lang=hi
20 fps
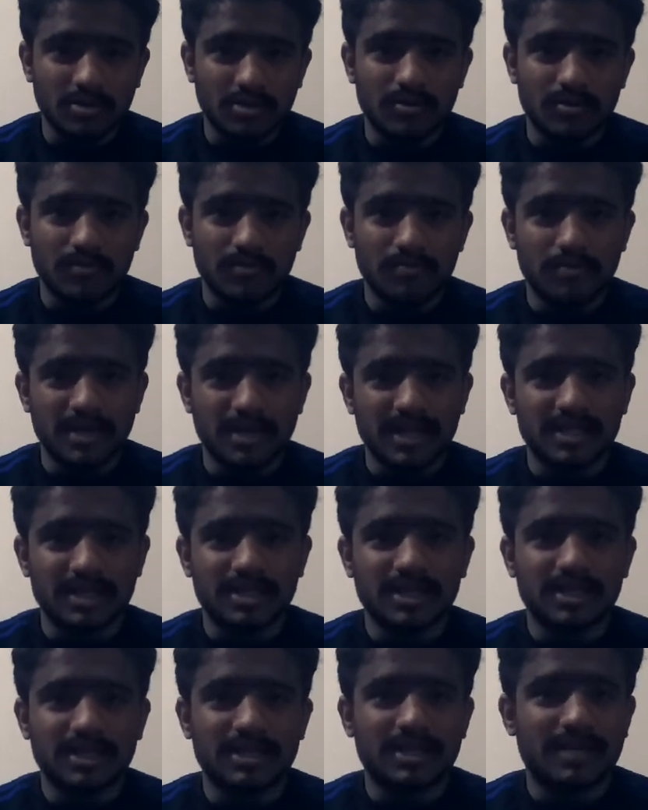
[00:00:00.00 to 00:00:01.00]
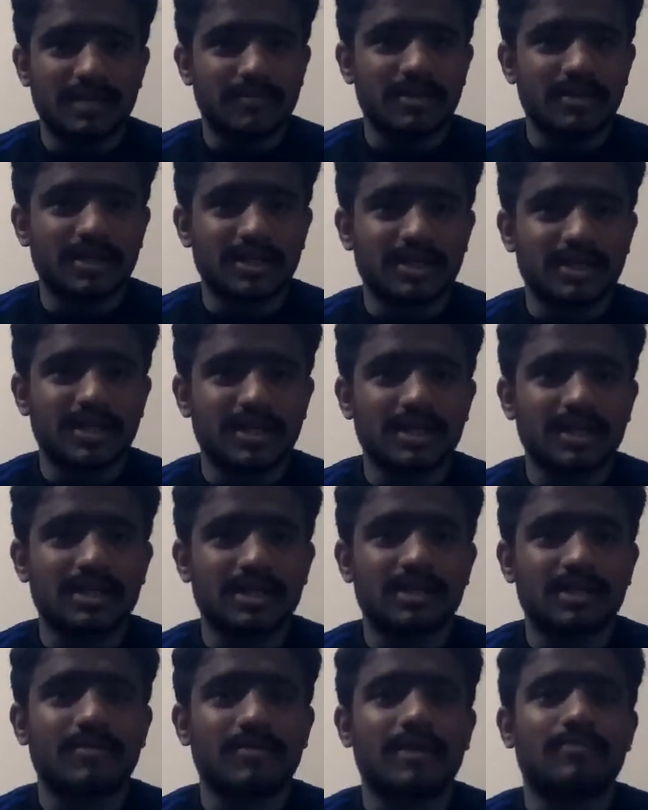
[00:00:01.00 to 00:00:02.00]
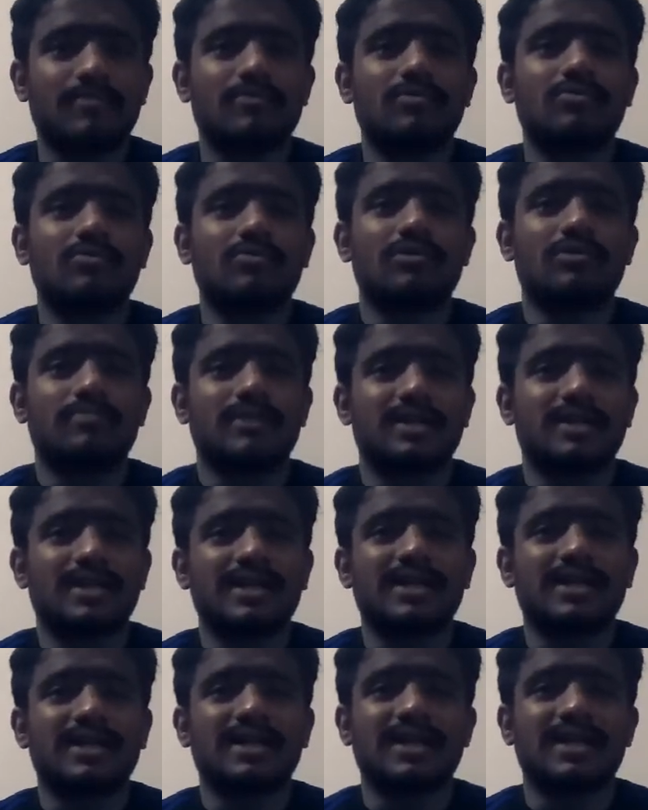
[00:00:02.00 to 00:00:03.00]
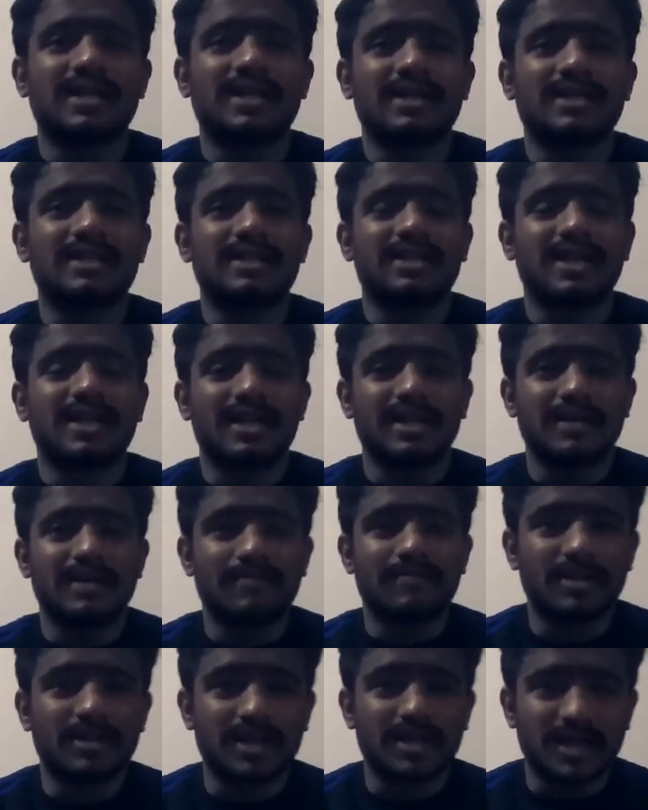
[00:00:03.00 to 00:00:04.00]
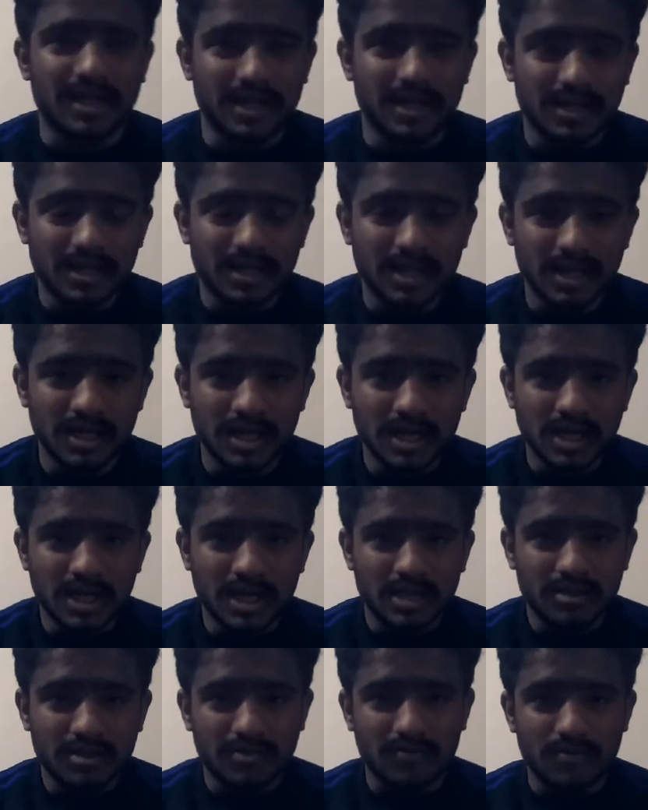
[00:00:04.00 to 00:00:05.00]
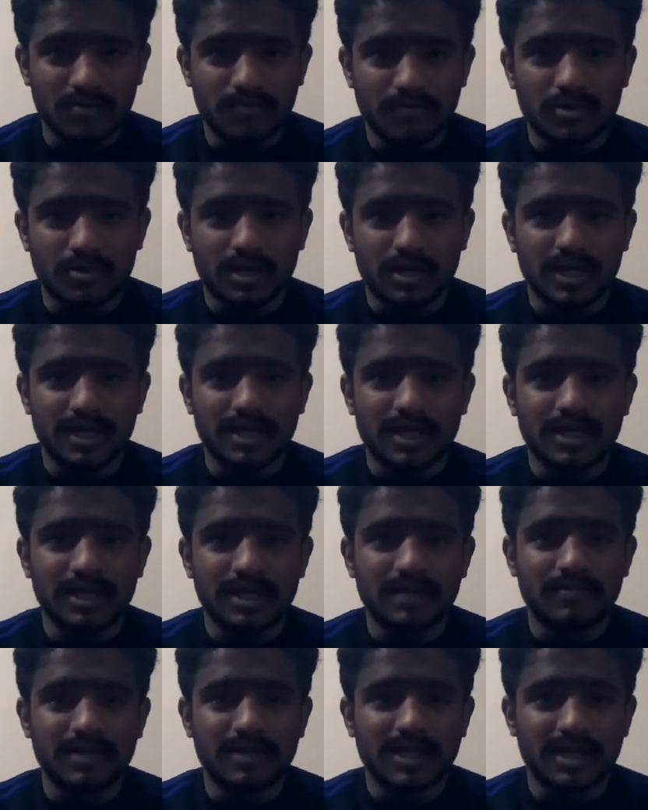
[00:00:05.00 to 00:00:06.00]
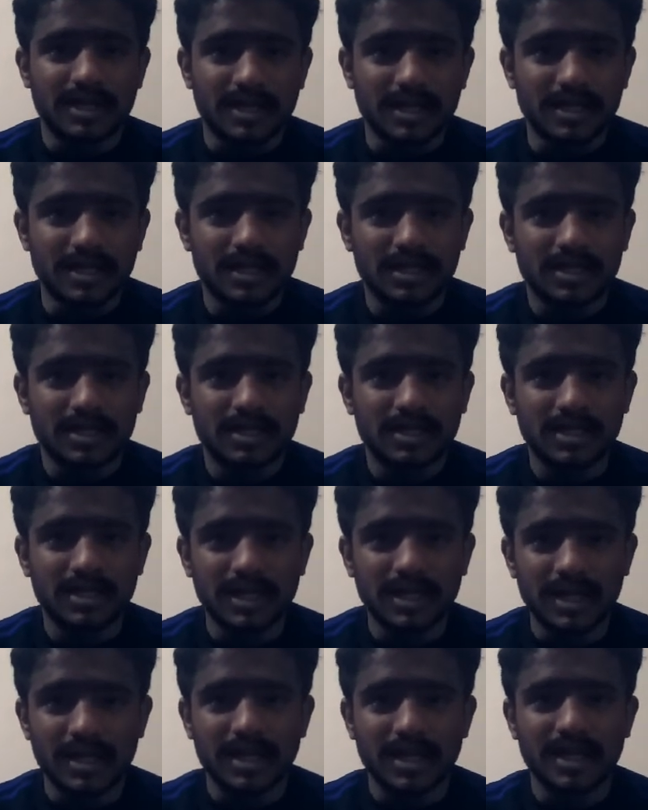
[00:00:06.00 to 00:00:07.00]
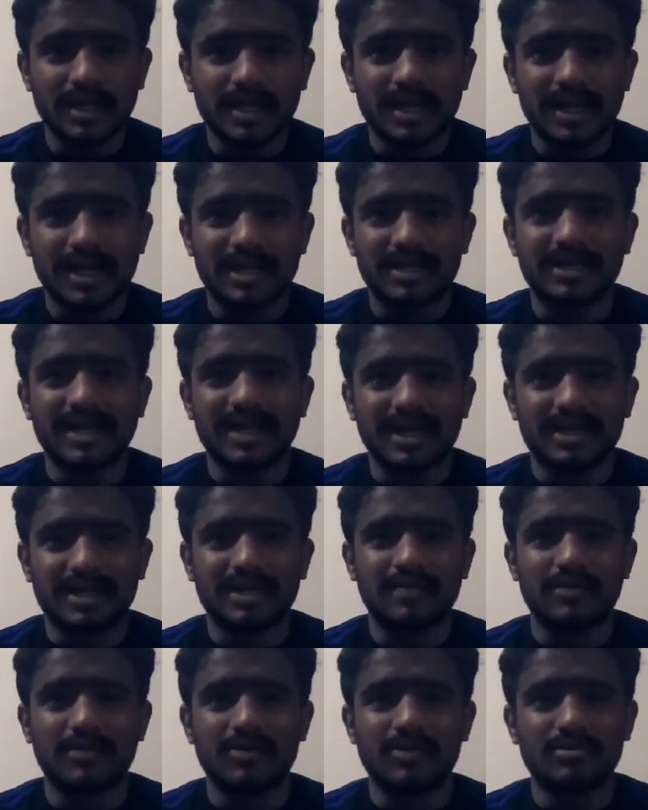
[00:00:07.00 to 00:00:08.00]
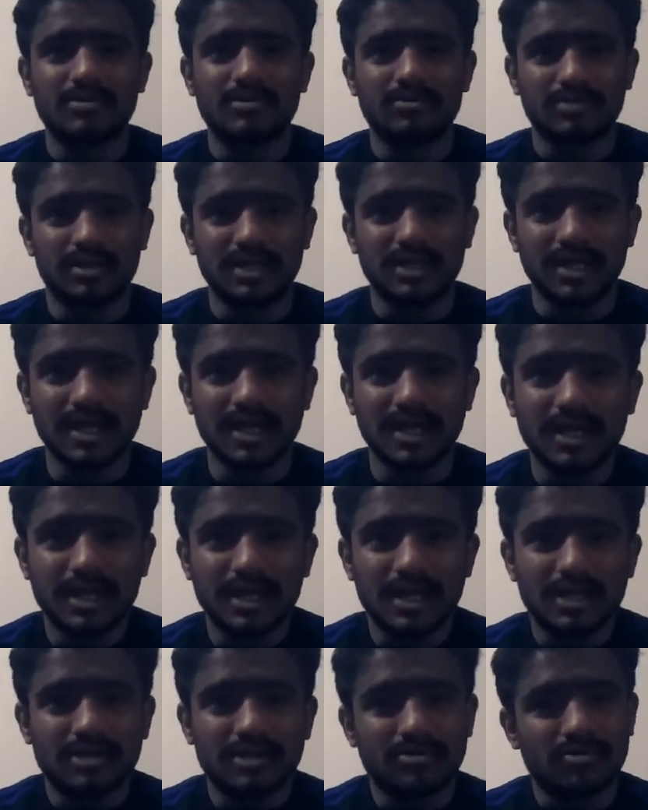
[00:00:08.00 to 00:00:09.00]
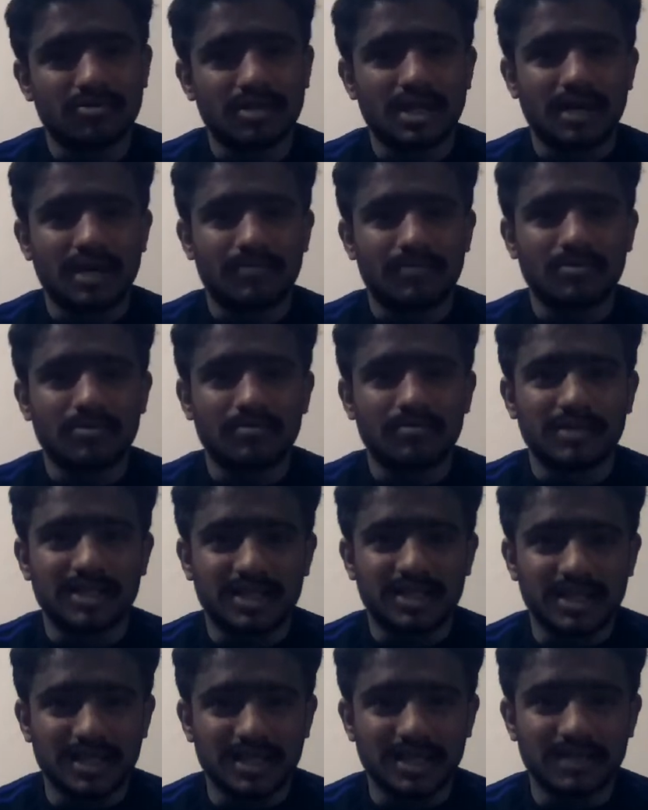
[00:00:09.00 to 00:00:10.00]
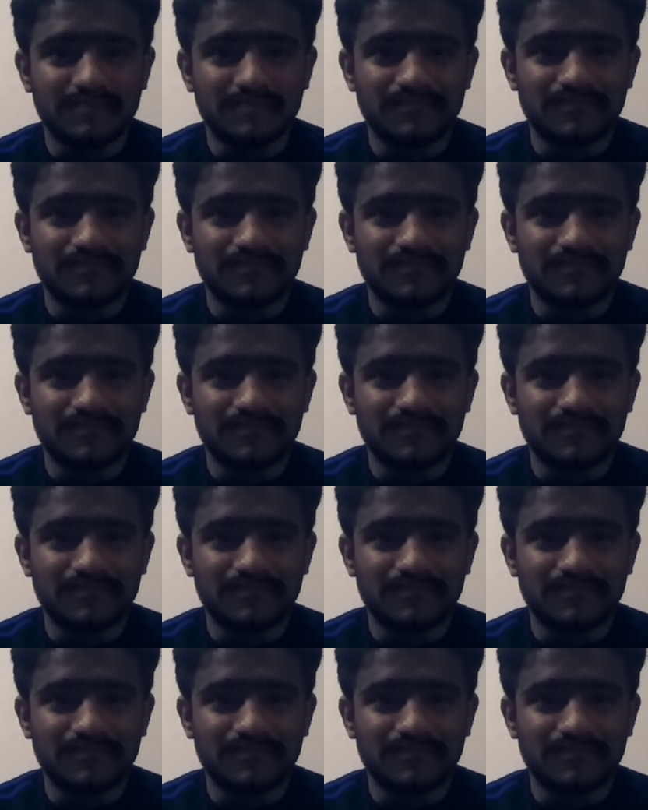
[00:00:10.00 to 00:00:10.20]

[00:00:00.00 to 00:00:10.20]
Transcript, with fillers: तो मेन चीज़ ये भी नहीं थी कि सिर्फ आपको पोस्ट पर क्लिक करना कितना है या फिर क्या है तो वो फोर्टीन हंड्रेड मिलेंगे ये एक एग्जैक्ट अमाउंट होती है जो कि आपको मिलती है